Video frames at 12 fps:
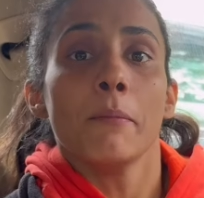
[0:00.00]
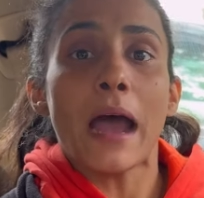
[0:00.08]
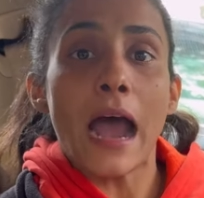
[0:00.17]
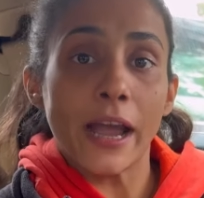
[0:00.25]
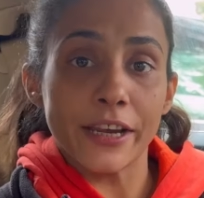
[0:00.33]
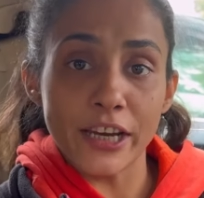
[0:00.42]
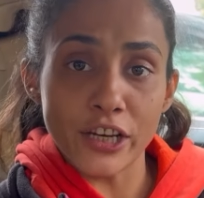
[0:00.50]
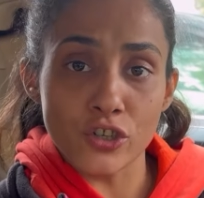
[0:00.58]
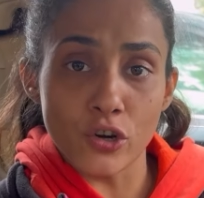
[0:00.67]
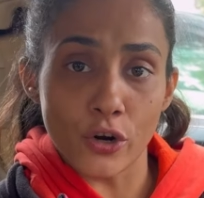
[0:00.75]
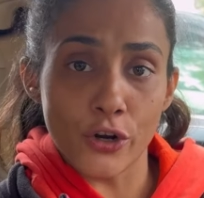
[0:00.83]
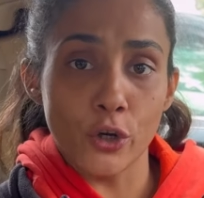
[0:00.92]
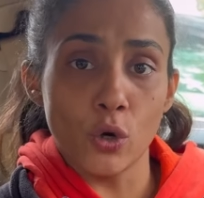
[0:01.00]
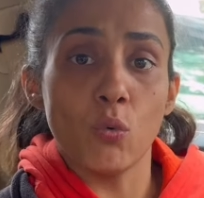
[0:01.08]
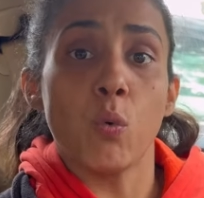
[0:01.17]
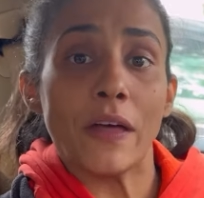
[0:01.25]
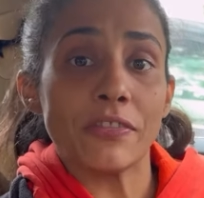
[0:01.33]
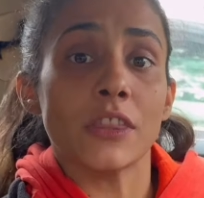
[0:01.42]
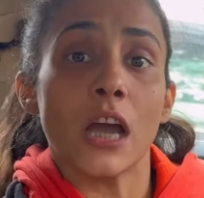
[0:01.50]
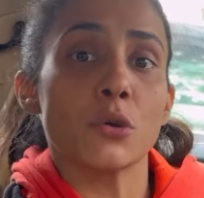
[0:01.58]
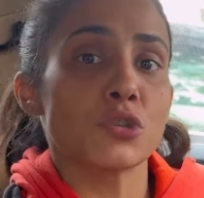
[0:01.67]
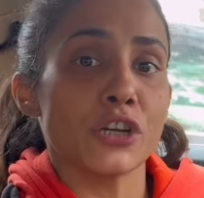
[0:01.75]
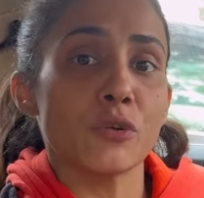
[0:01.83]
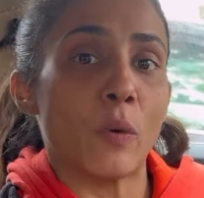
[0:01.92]
I assured you
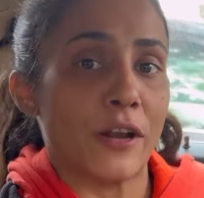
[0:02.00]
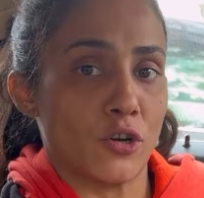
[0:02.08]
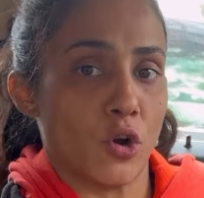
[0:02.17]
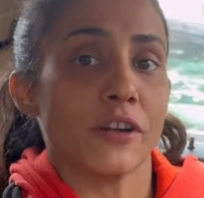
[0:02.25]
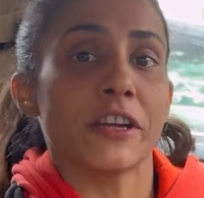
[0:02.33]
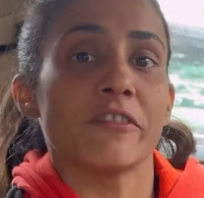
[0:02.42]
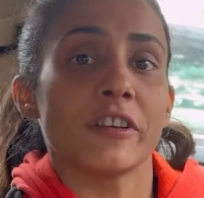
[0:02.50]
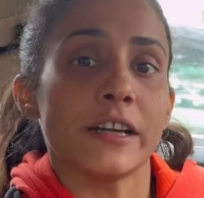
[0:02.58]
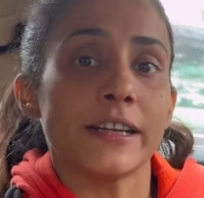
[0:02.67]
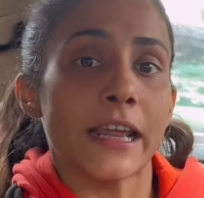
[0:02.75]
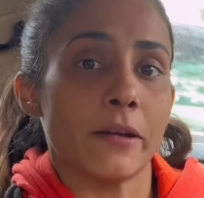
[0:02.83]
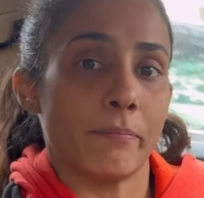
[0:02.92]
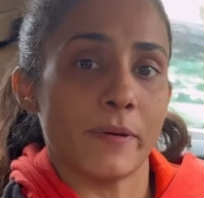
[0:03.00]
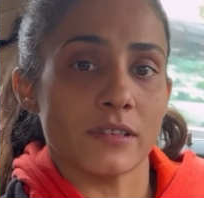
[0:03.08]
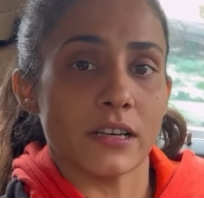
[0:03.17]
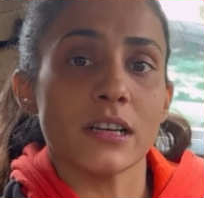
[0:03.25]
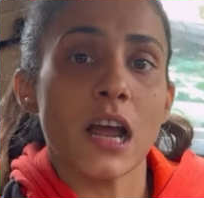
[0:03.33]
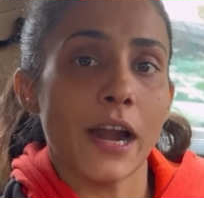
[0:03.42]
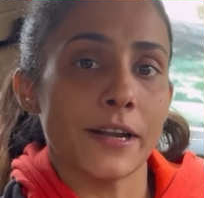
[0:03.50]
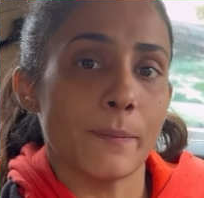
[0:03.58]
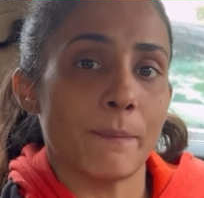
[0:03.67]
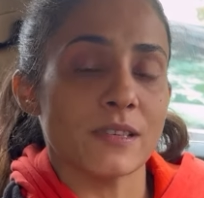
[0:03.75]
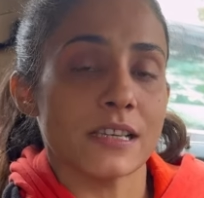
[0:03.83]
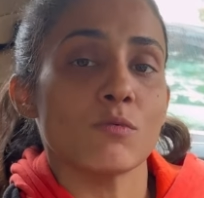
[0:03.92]
1001 not even a 10 परसेंट हंड्रेड
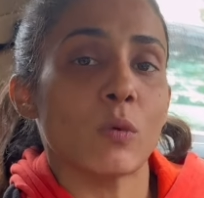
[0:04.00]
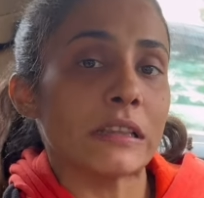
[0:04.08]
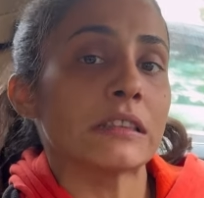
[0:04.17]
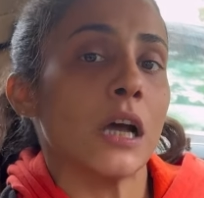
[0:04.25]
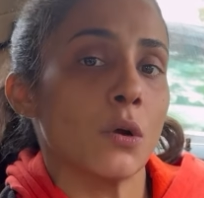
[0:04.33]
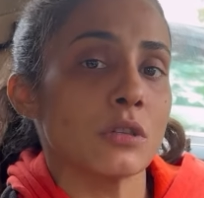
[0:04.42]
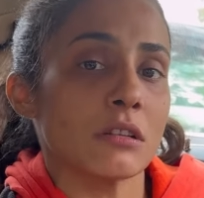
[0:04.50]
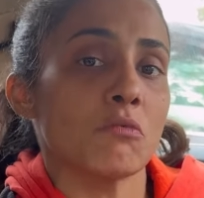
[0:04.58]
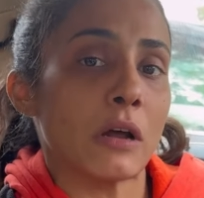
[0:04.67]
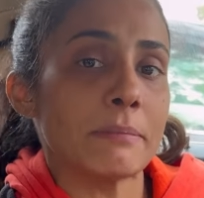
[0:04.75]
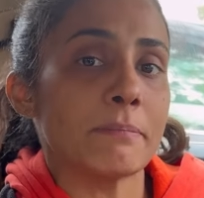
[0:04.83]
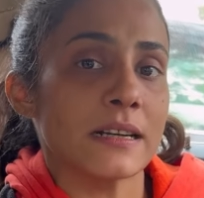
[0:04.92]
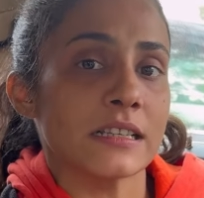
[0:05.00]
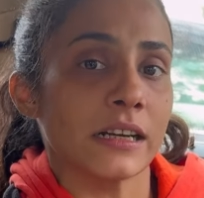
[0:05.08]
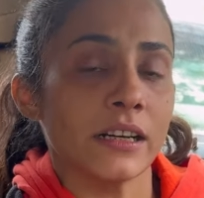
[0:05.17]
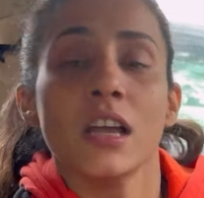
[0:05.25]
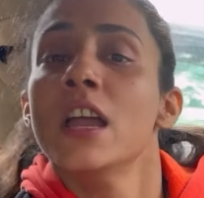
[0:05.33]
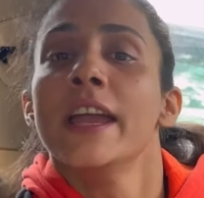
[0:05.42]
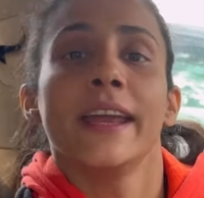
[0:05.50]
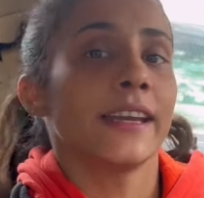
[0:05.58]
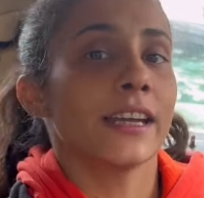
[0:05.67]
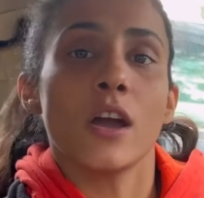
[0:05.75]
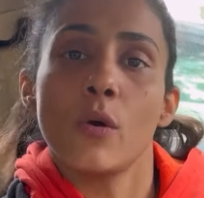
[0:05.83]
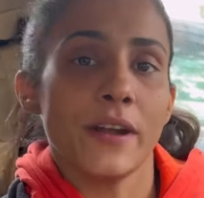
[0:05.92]
परसेंट वन थाउजेंड वन परसेंट
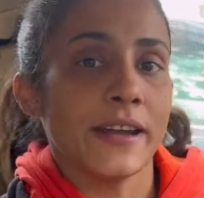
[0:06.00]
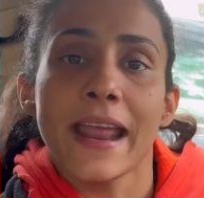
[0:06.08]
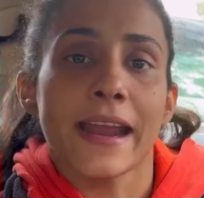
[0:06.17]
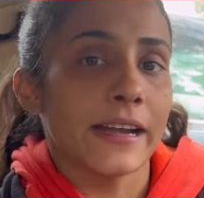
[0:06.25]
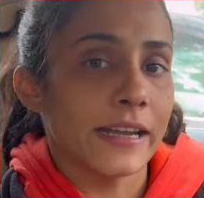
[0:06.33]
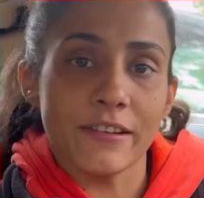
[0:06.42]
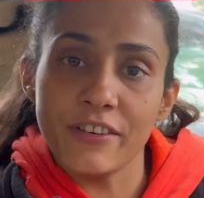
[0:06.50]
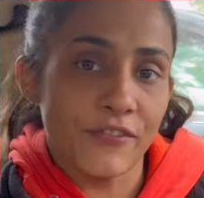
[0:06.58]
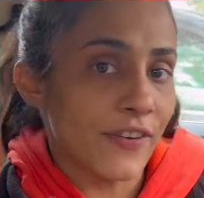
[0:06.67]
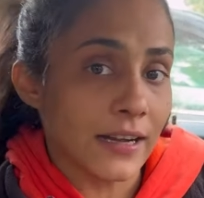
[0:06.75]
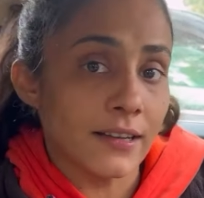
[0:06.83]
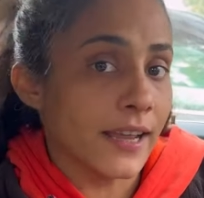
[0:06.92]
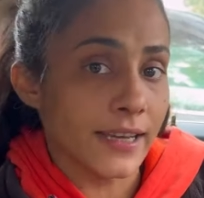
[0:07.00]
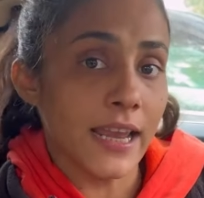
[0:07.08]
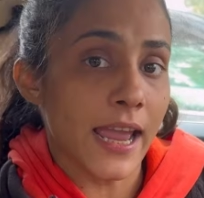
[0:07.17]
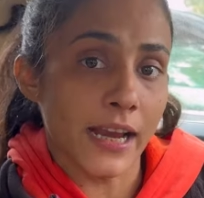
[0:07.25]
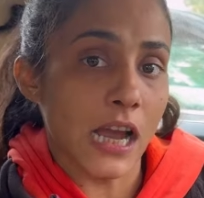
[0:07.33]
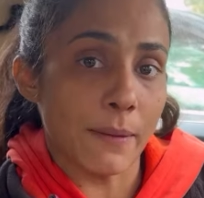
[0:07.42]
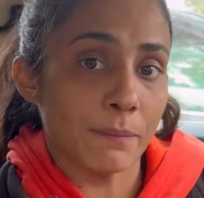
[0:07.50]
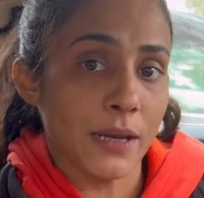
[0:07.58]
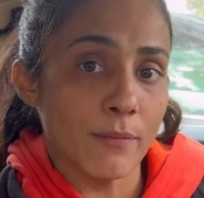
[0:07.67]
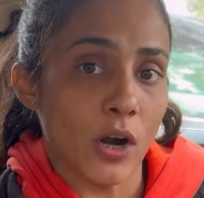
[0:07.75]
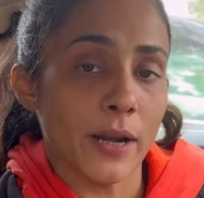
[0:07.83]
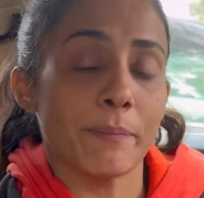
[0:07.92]
इनका कोई नेगेटिव इफेक्ट नहीं आएगा आपकी
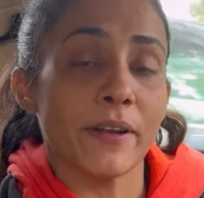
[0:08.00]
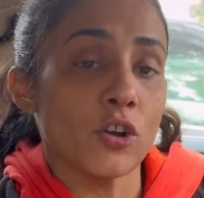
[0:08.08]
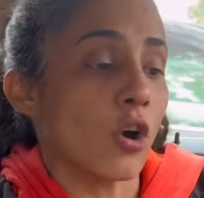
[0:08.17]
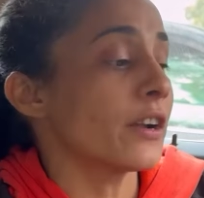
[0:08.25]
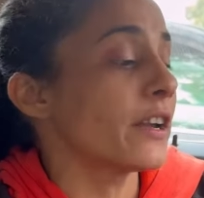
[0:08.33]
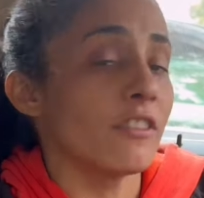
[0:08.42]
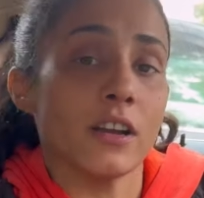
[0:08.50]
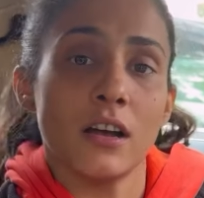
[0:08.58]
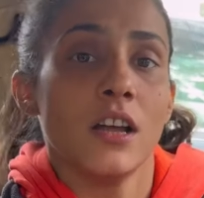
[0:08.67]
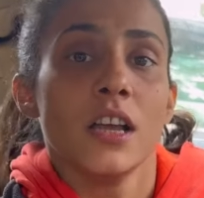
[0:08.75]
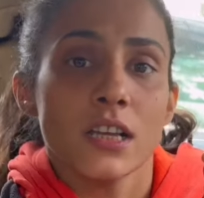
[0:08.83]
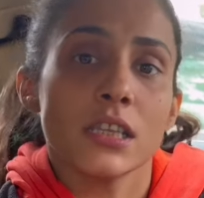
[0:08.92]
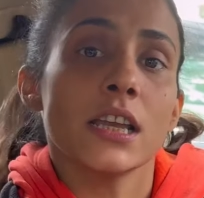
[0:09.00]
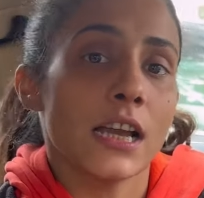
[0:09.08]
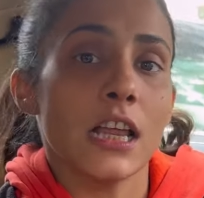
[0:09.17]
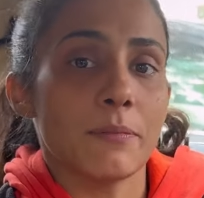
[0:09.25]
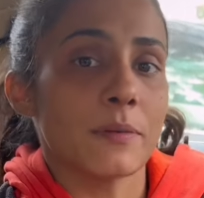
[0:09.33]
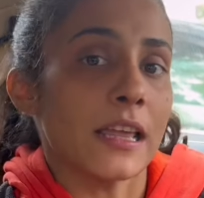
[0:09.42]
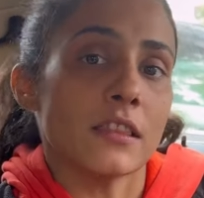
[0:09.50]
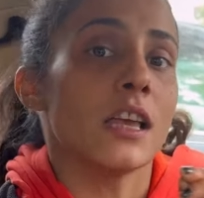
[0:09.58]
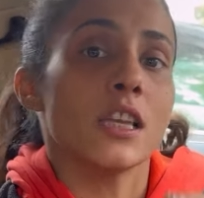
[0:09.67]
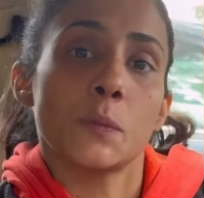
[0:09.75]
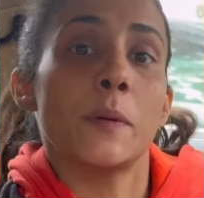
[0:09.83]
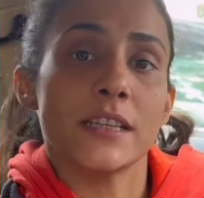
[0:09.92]
बॉडी पे नॉट इवन अ सिंगल
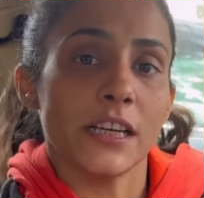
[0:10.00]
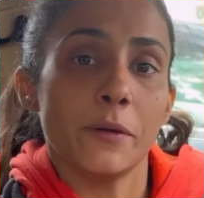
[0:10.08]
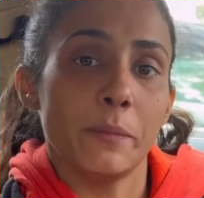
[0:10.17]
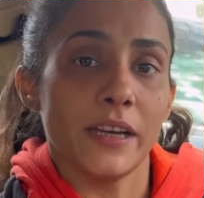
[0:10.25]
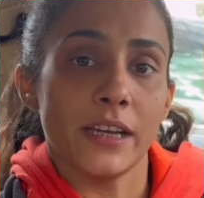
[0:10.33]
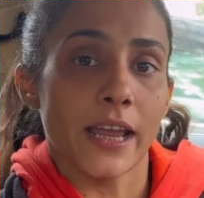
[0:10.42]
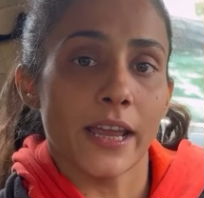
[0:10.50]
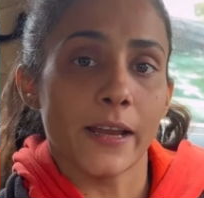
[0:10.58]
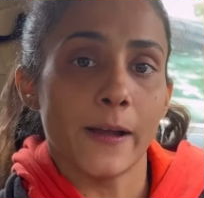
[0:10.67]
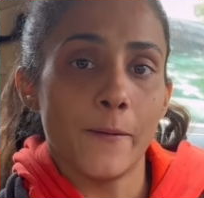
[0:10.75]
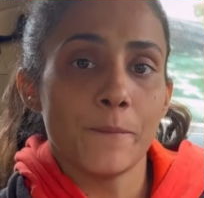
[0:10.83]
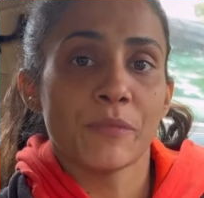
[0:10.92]
दस परसेंट भी नहीं आएगा